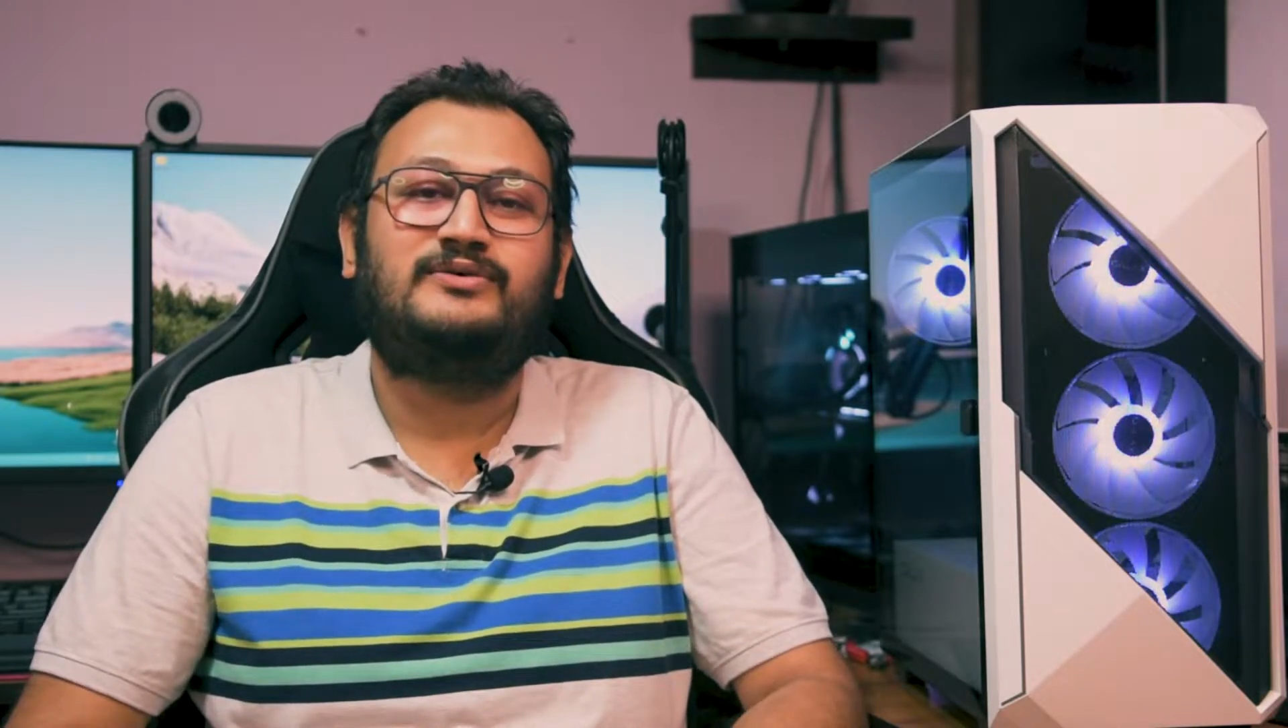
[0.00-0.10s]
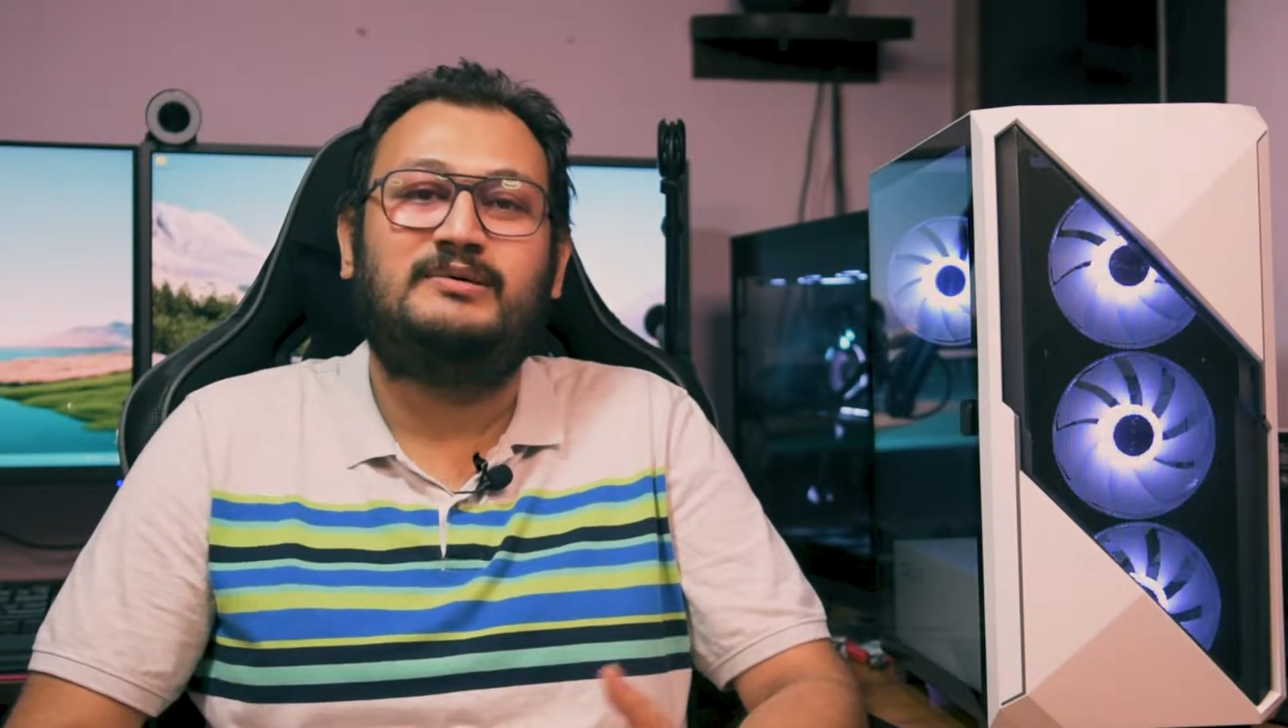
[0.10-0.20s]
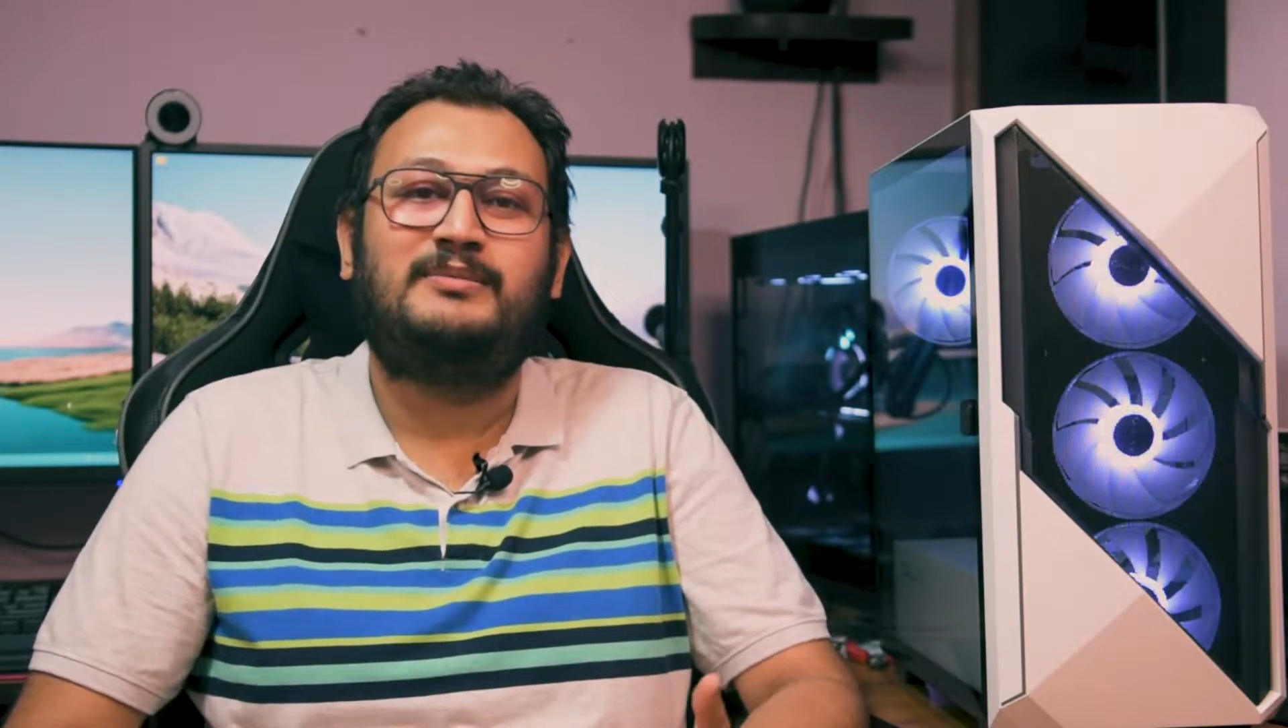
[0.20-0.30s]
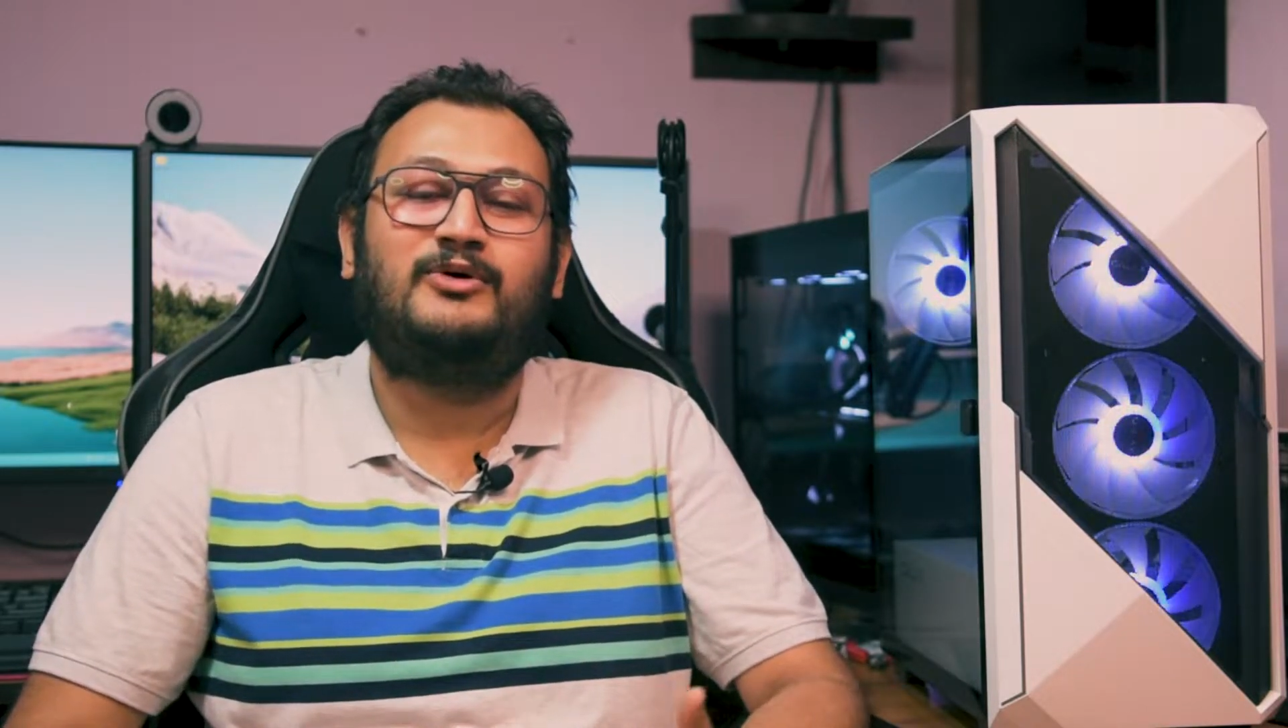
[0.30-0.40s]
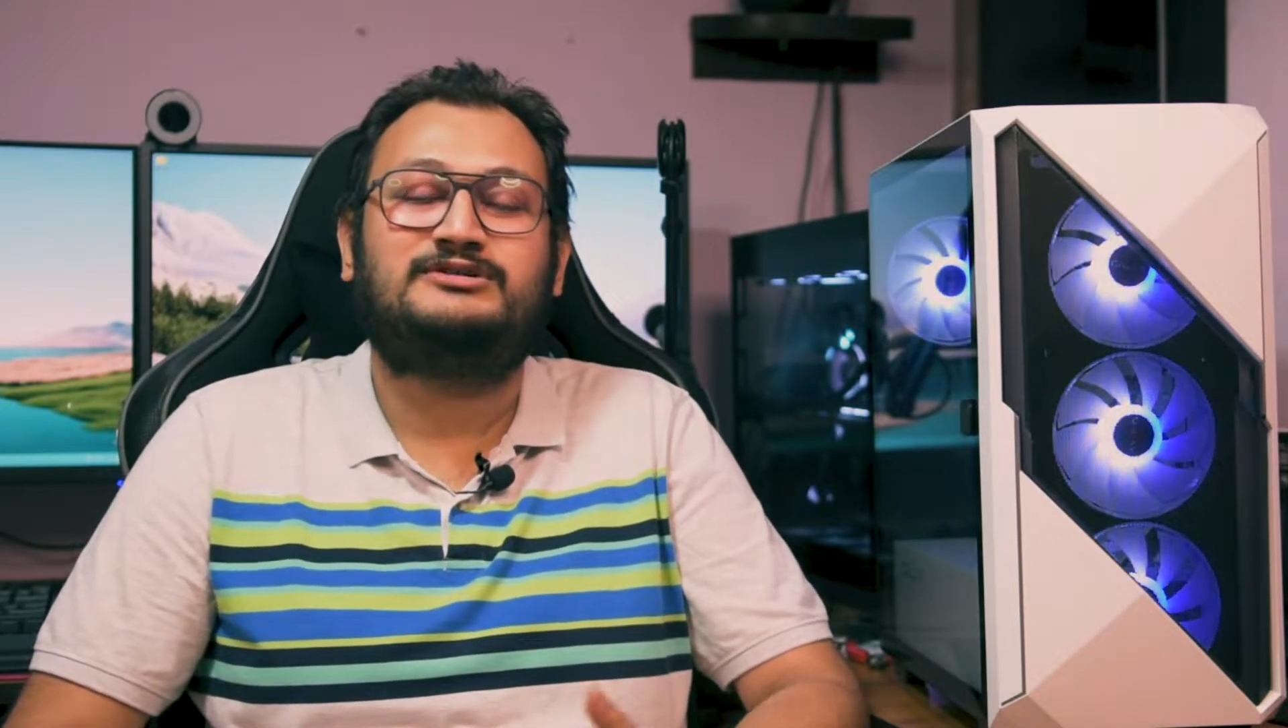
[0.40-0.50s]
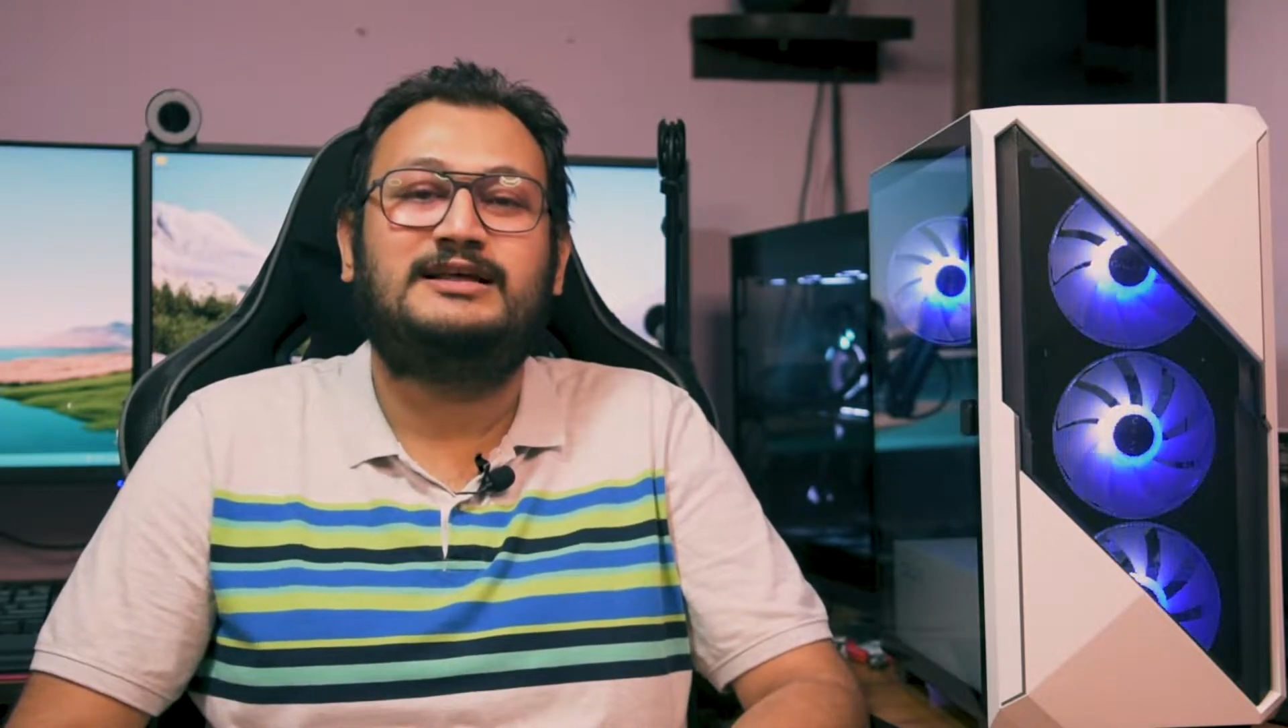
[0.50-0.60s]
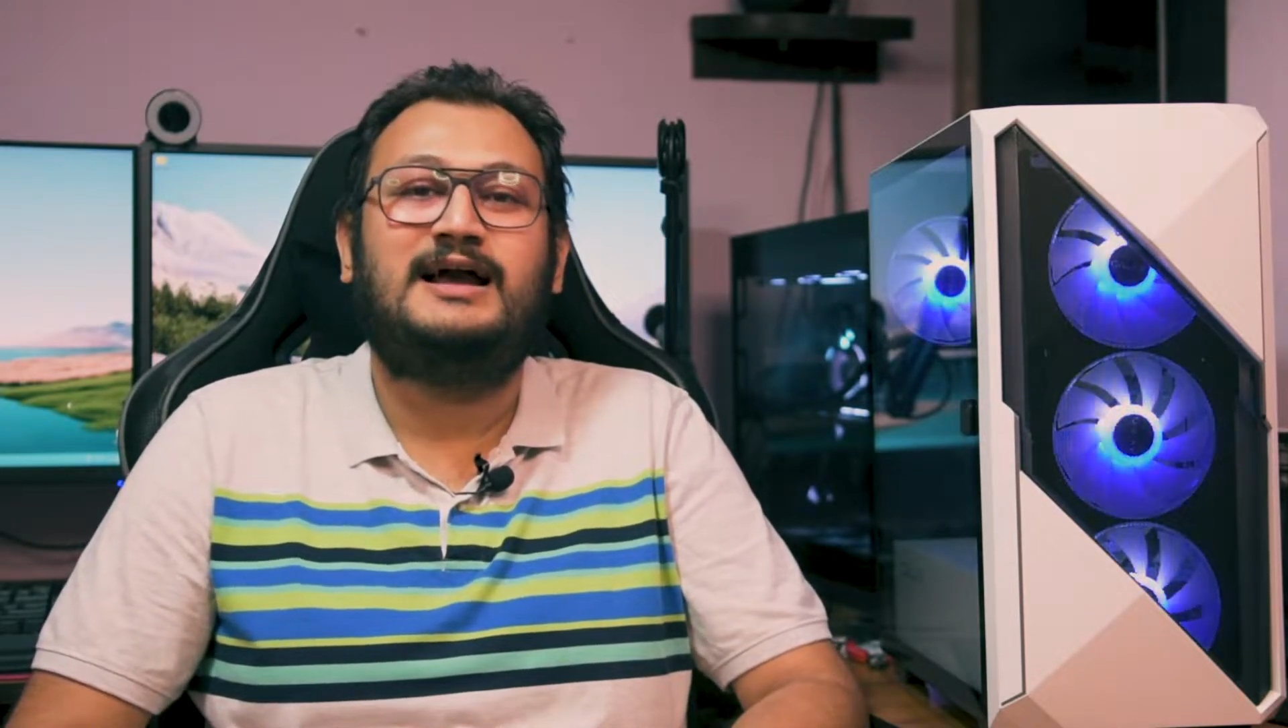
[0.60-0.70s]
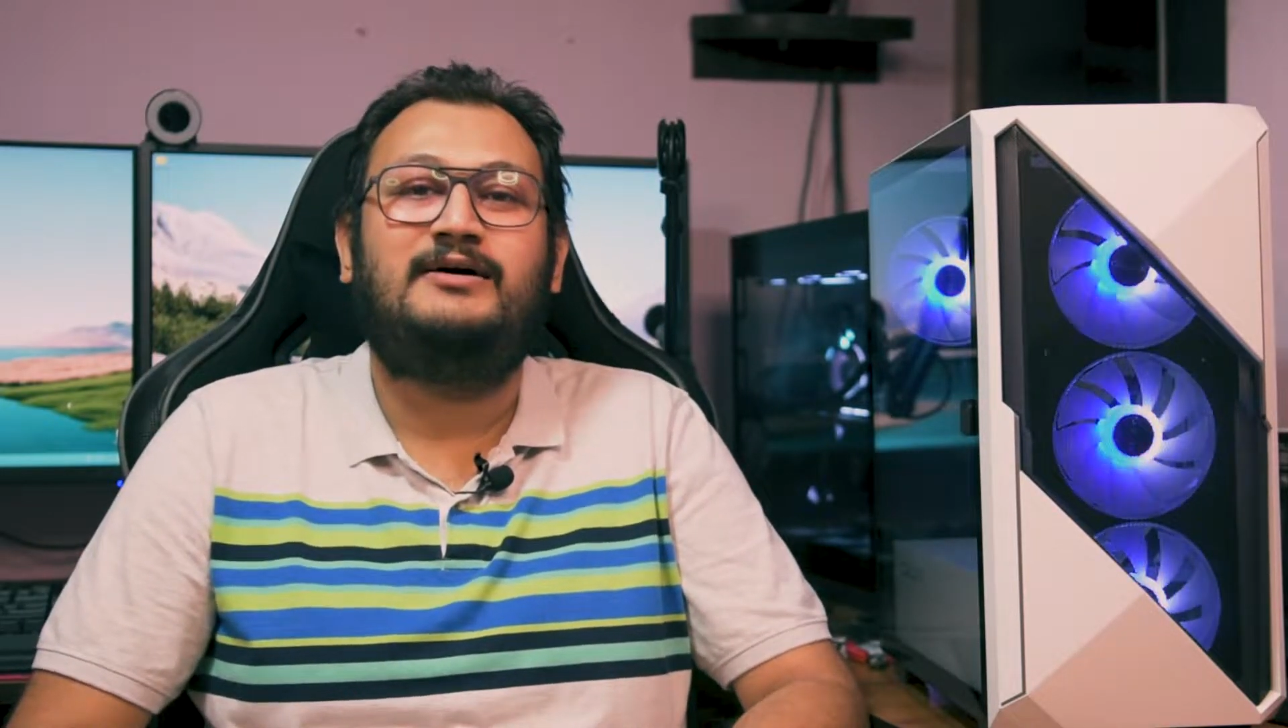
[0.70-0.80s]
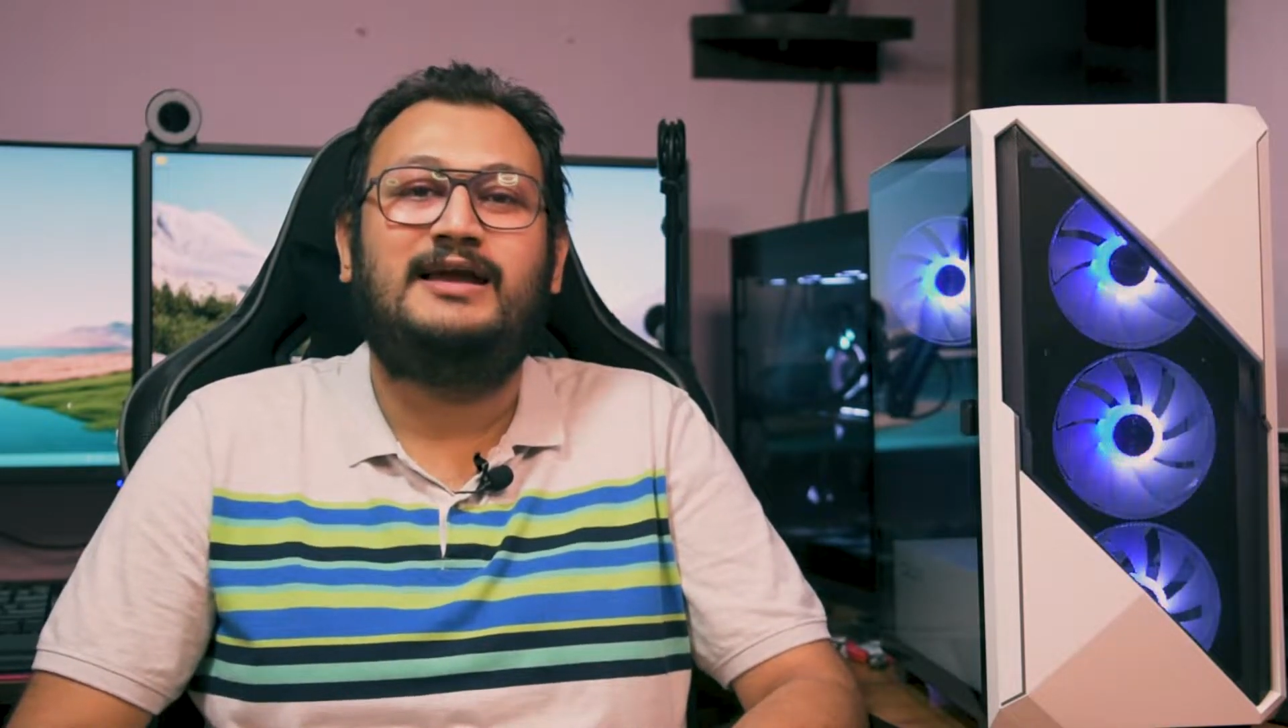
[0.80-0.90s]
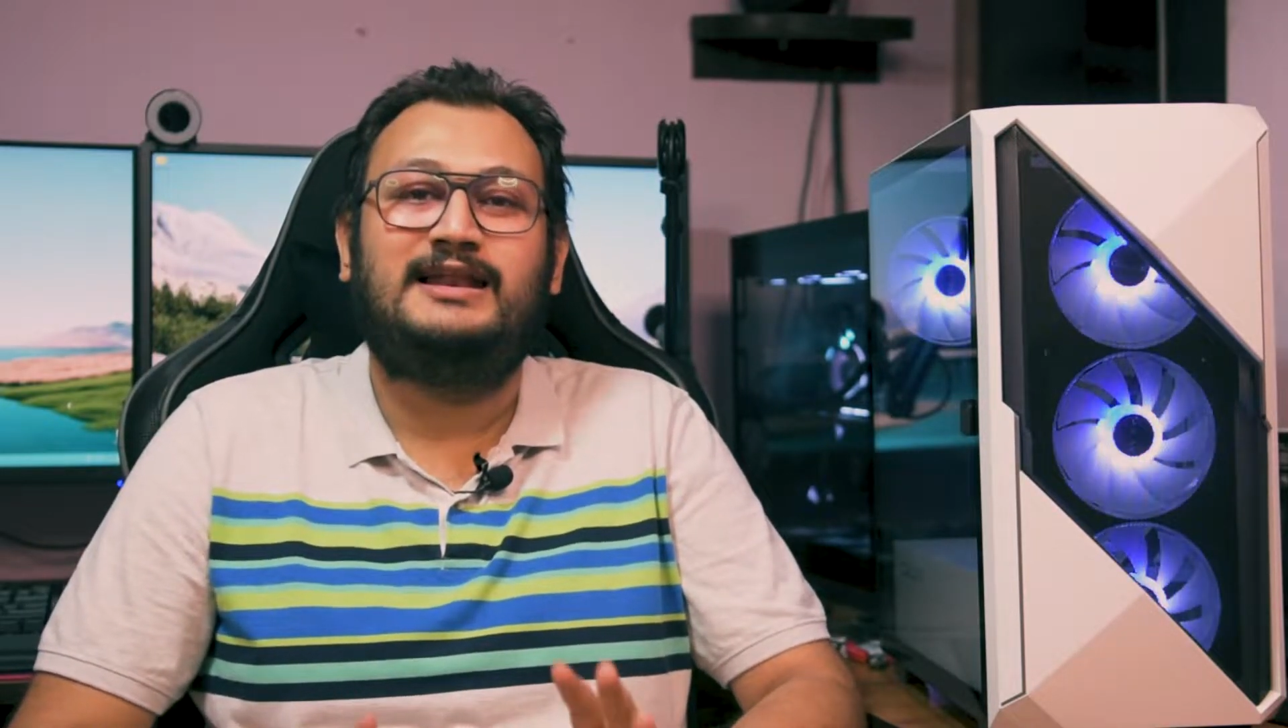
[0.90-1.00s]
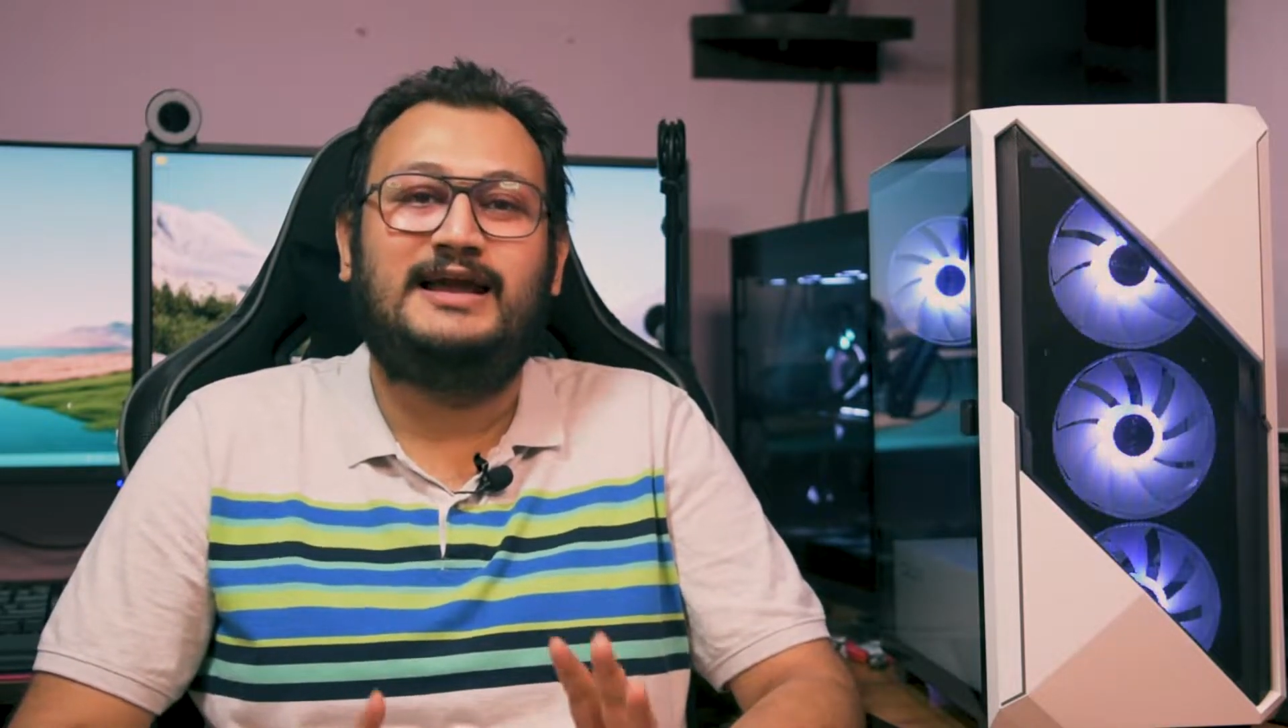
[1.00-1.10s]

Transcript: ফাইভের বক্সের গায়ে